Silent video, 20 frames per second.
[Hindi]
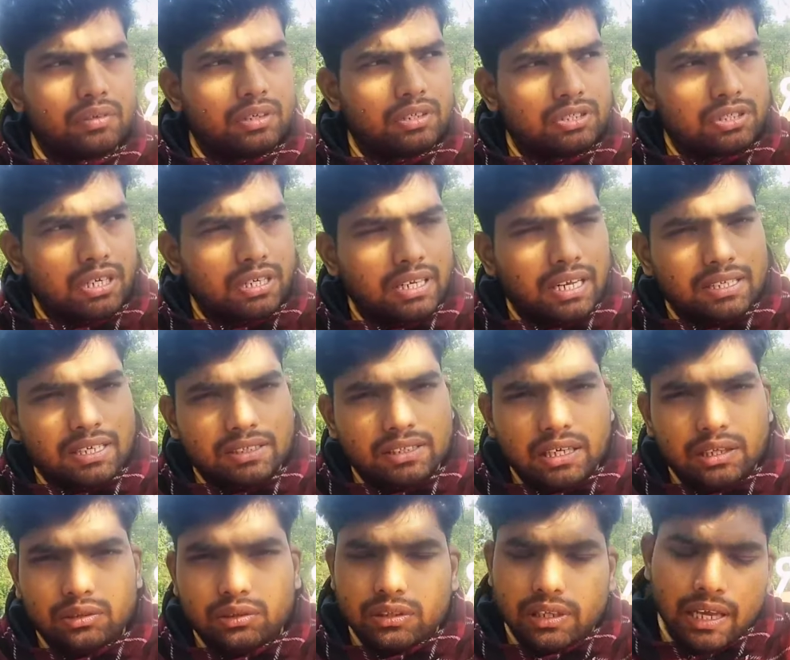स्ट्रिक्ट आ जाता
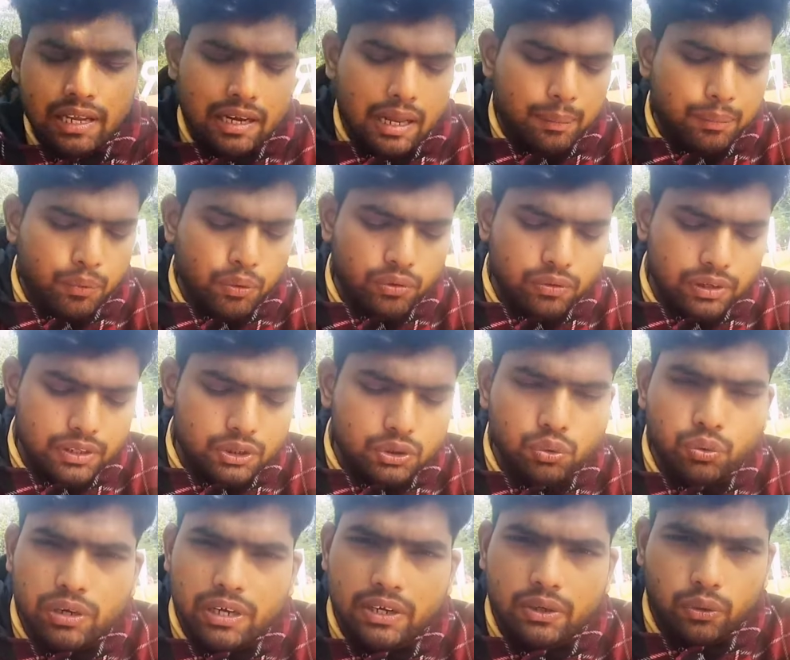है तो देन आपको
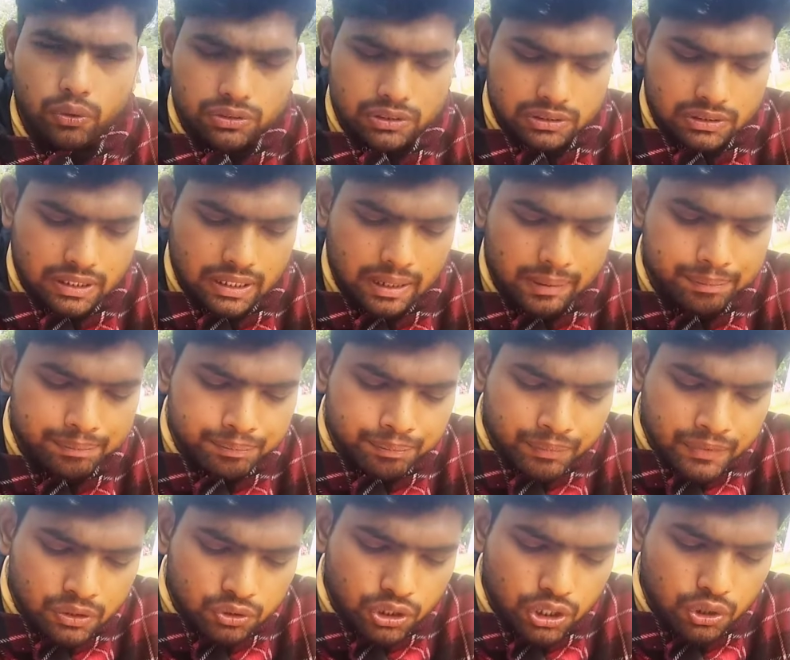इशू क्रिएट हो सकता
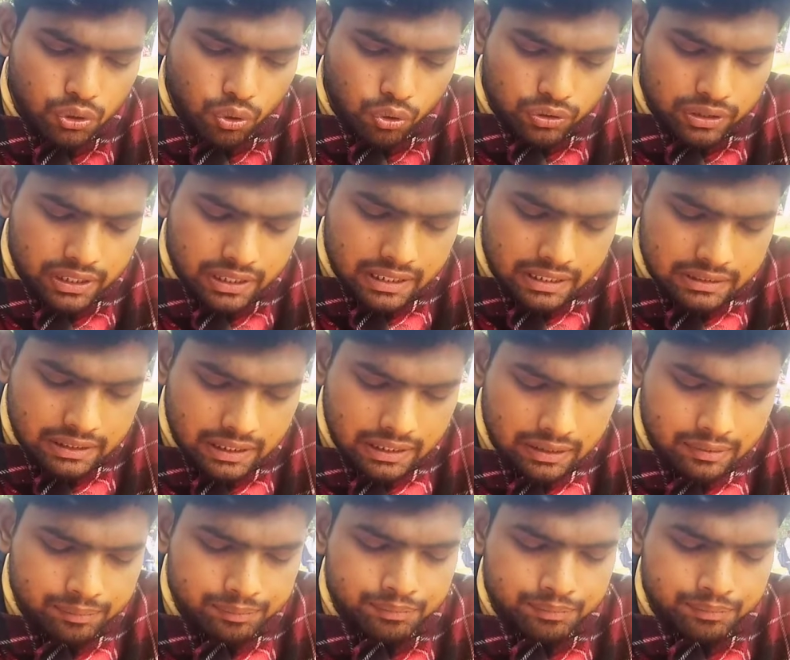है तो ये नौकरी का था